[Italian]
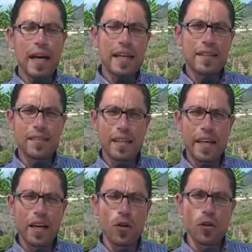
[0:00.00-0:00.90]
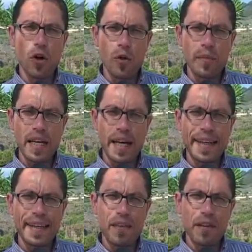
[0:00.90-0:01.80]
Una crisi economica
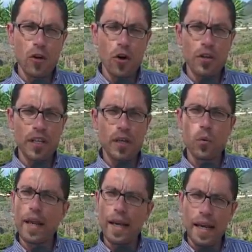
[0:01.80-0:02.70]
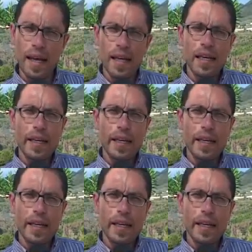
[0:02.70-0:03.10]
e dei valori, quella quella